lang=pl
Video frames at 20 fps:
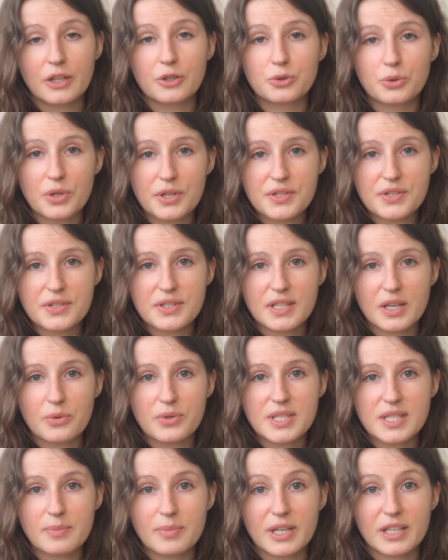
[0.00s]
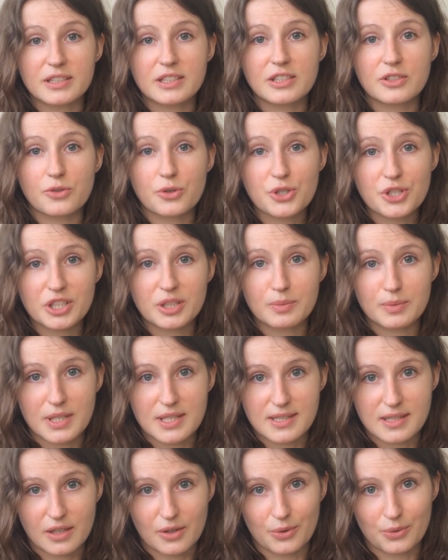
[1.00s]
które zostały zebrane do
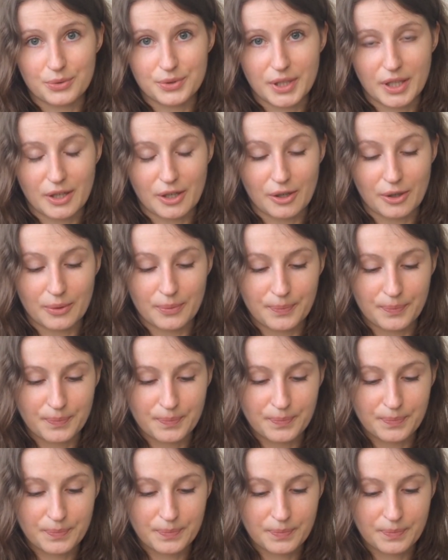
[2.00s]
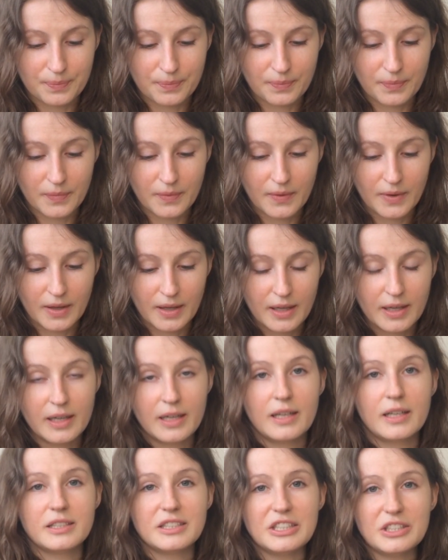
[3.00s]
17 lutego
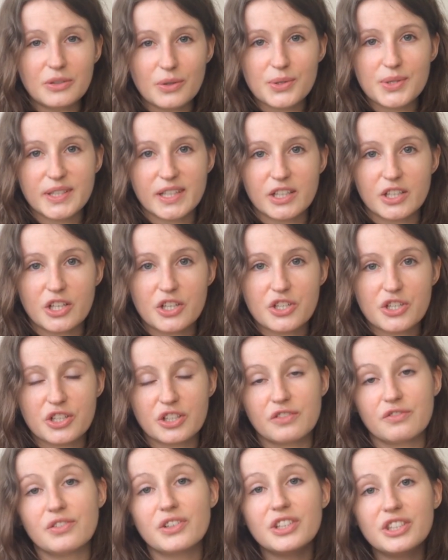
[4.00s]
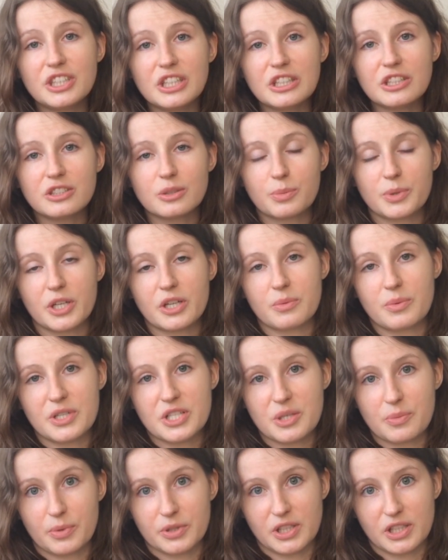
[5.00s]
i ostateczny wynik dopiero
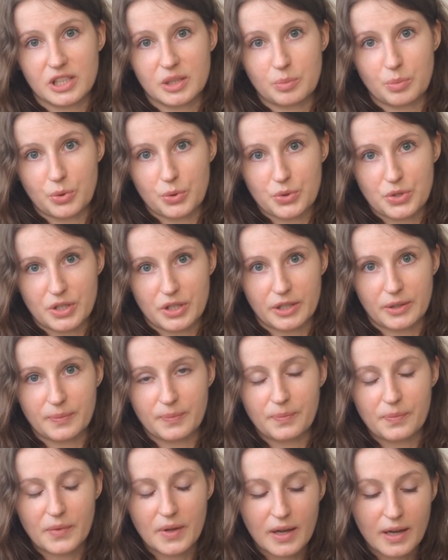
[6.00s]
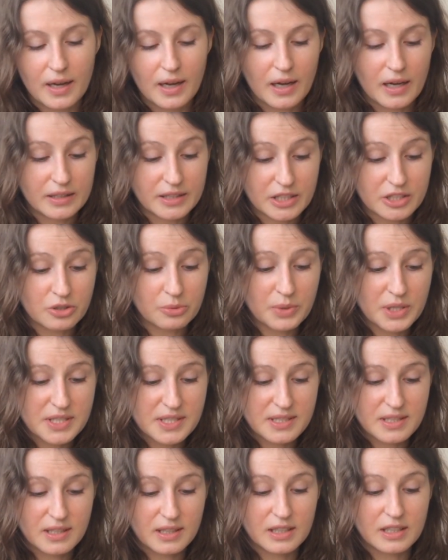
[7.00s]
będzie podany później.
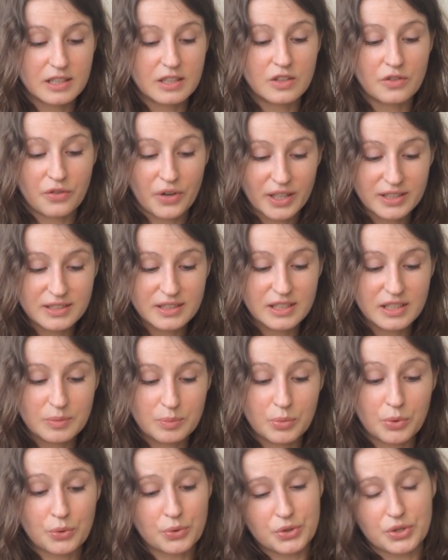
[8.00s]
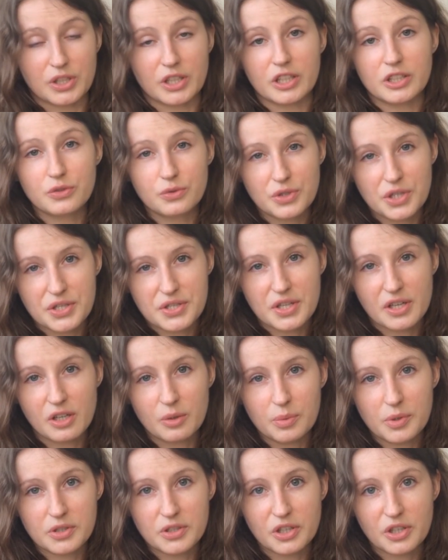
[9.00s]
Natomiast dwa dni później,
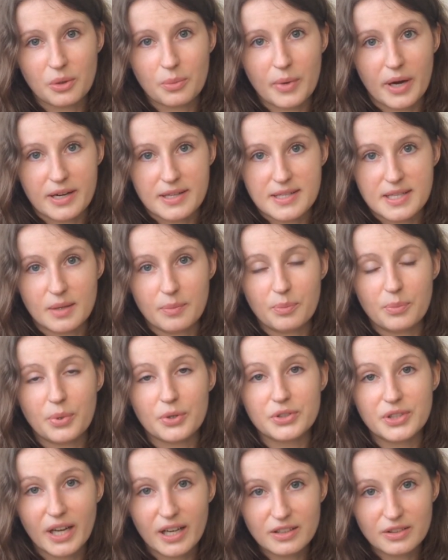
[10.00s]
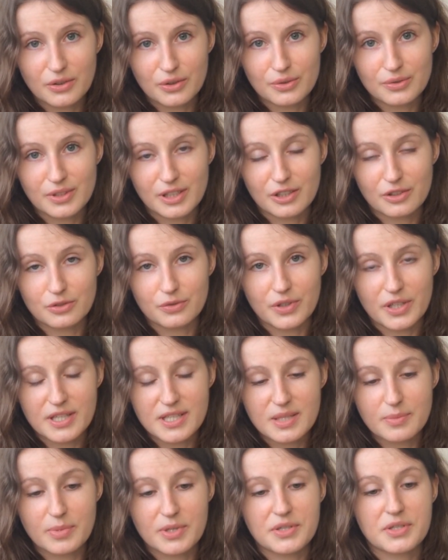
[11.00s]
25 marca, podano na
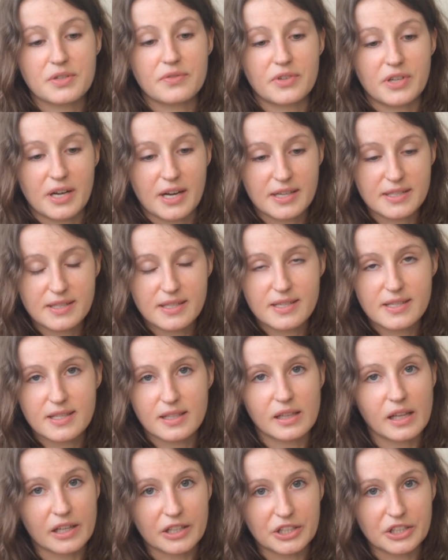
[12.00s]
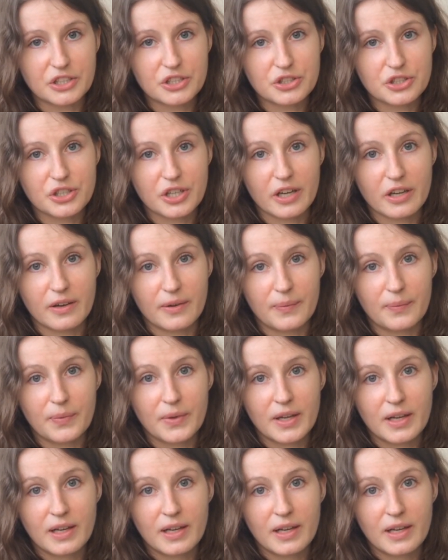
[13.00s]
konferencji prasowej AstraZeneca, że